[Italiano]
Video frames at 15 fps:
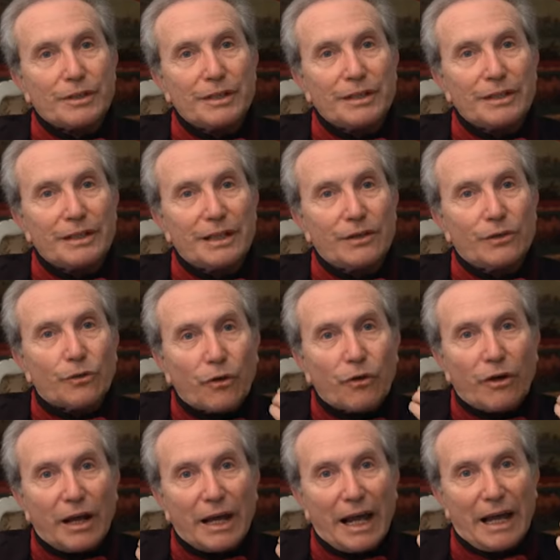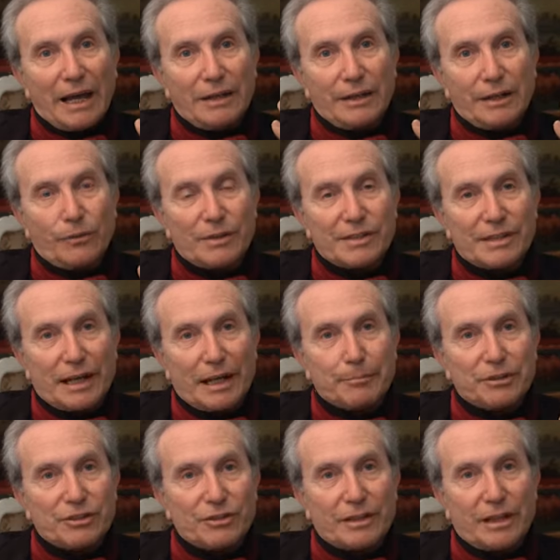in non cale questa
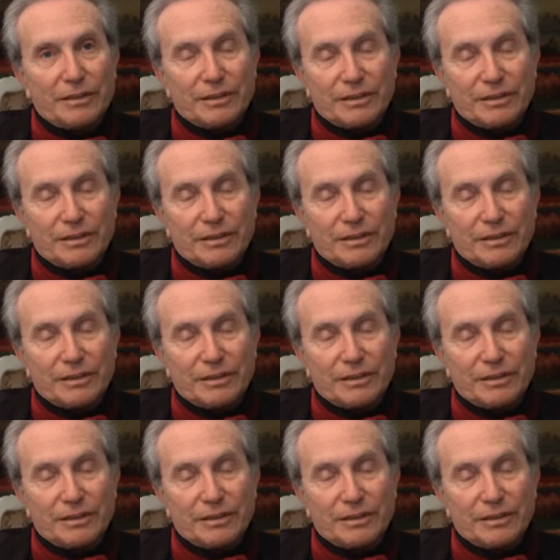capacità di